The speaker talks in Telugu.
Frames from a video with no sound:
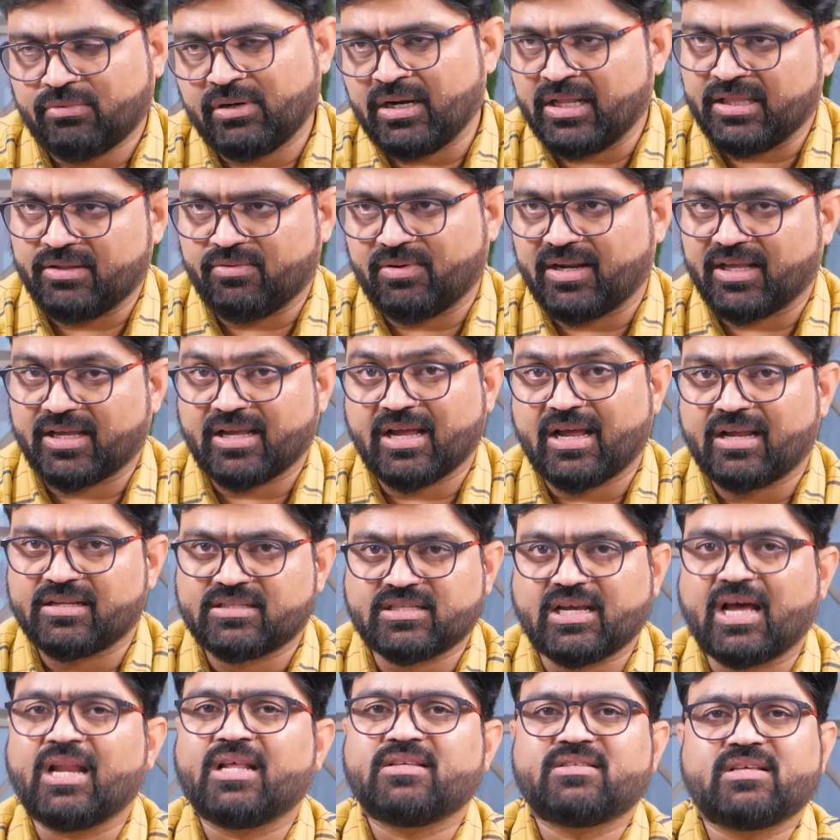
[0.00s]
ఉన్నది వాళ్ళకి
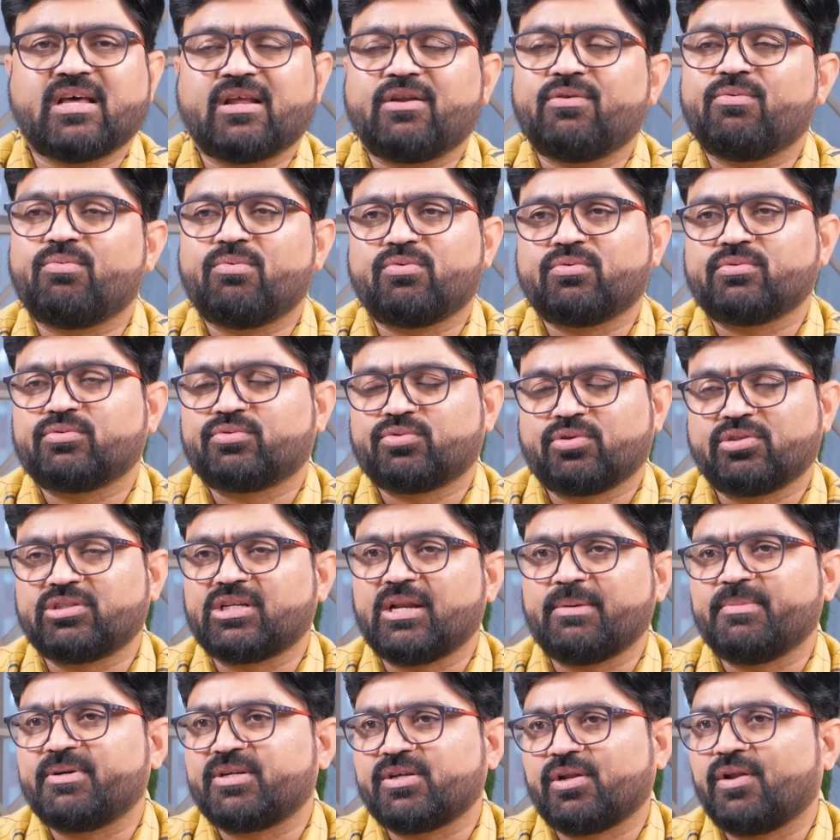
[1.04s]
చాలాసార్లు
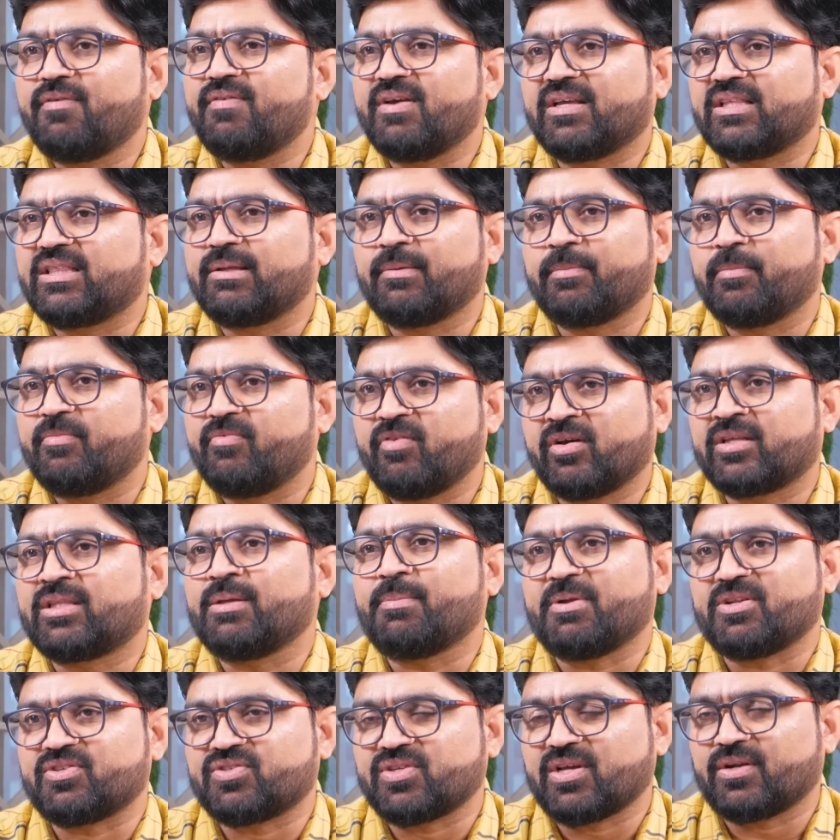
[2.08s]
సోషల్ మీడియాలో వ్యక్త
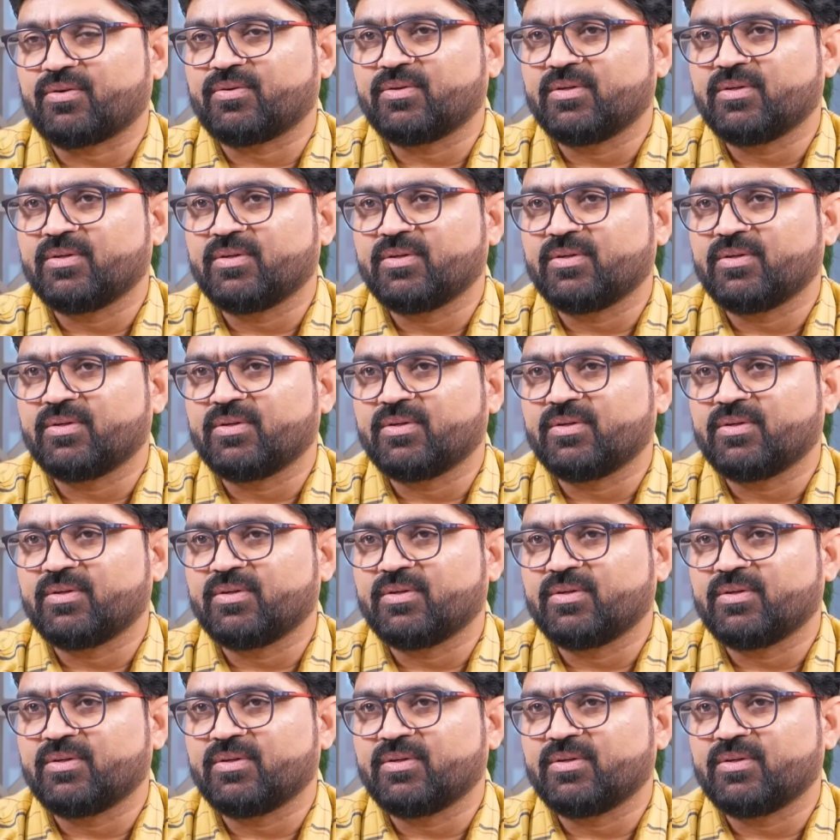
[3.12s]
వ్యక్తపరిచారు